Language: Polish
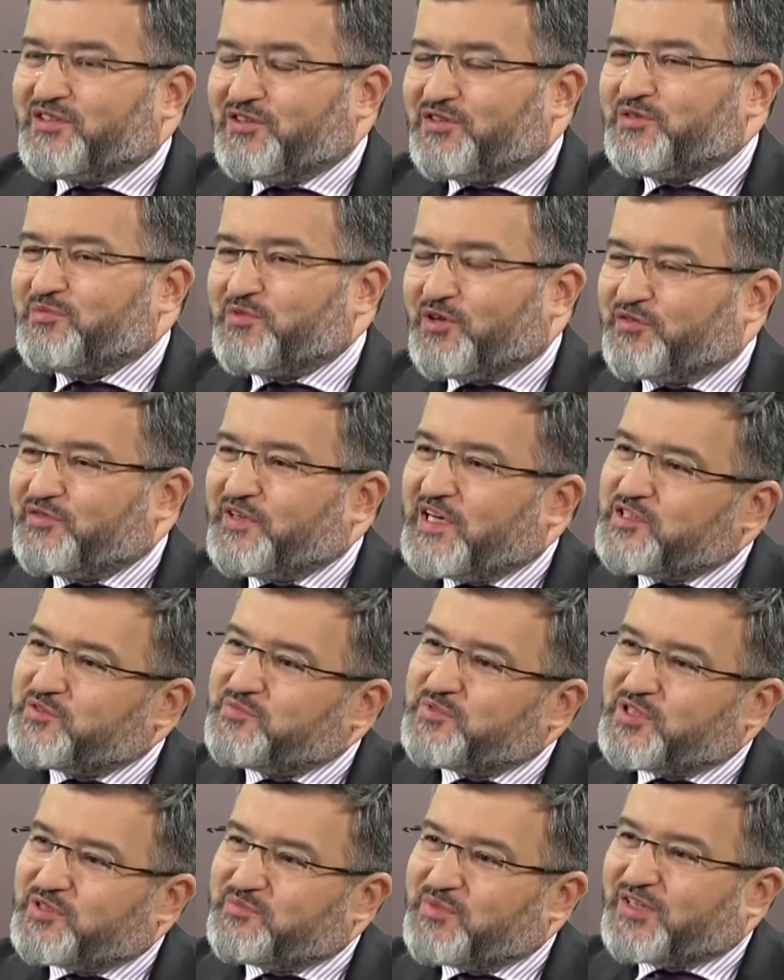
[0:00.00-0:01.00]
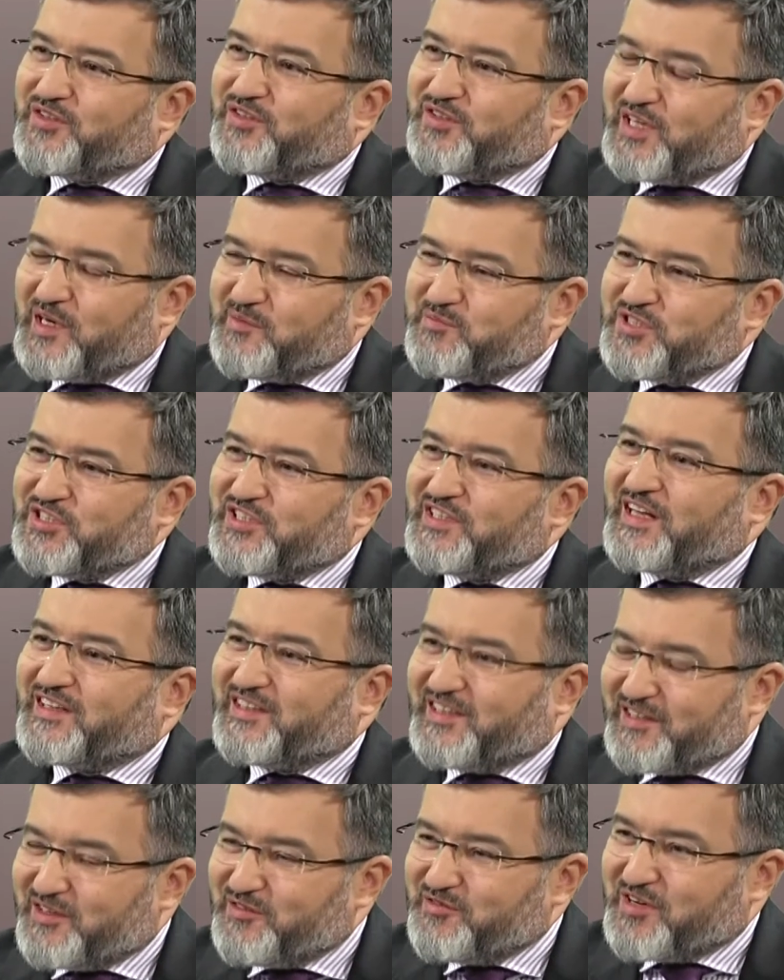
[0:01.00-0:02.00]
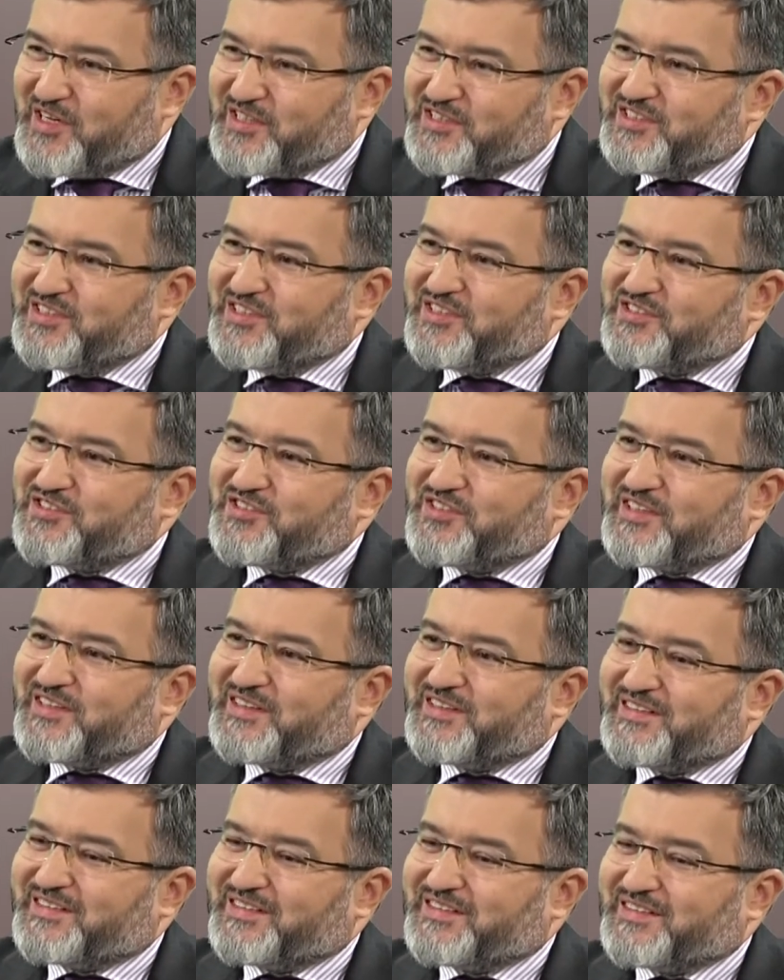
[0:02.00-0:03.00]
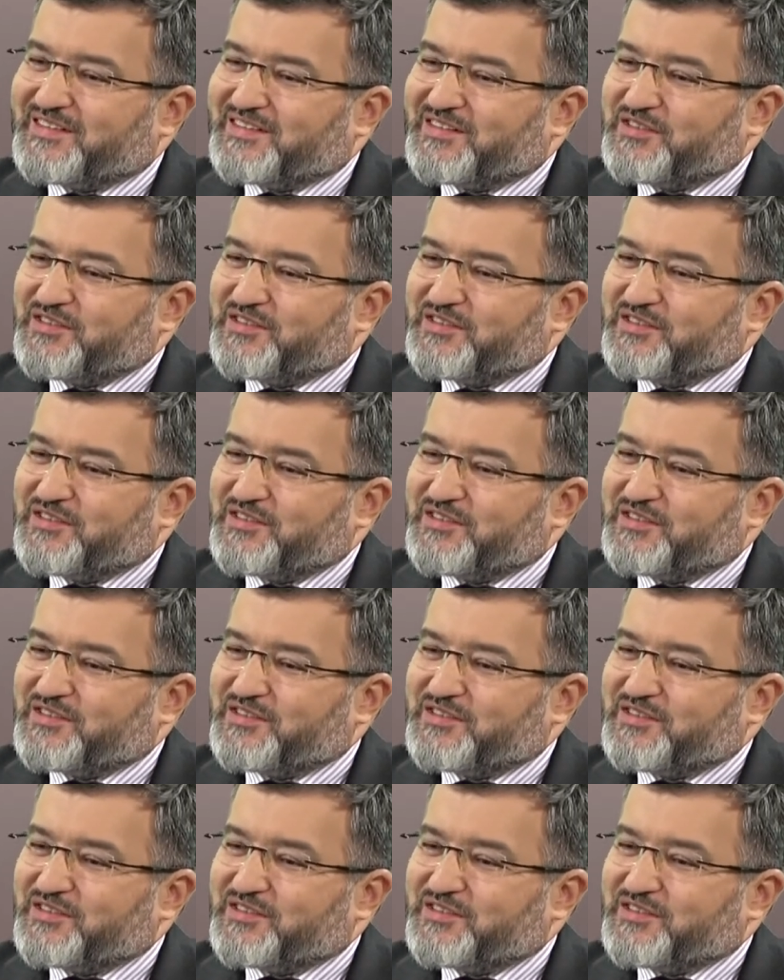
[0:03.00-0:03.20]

no i rozwijaliśmy się bardzo dynamicznie dlatego właśnie, że,